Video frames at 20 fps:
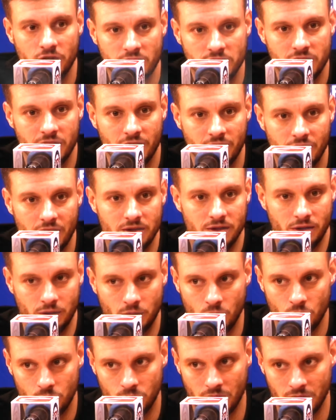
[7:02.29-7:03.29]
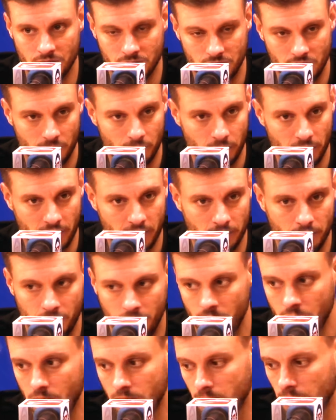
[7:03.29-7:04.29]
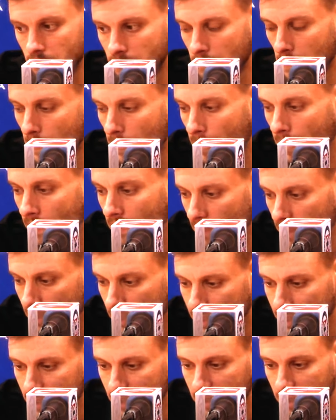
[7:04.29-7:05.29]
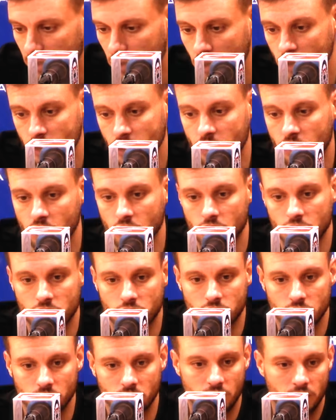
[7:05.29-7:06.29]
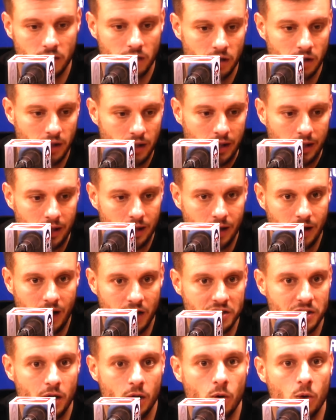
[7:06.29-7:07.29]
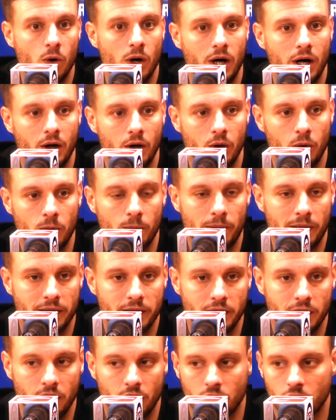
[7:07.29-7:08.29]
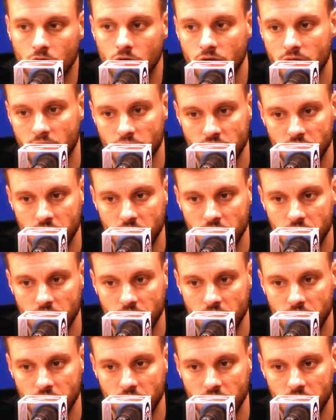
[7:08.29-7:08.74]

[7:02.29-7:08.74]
de ciertas circunstancias. Por ejemplo, que los chicos eh, hayan jugado un partido contra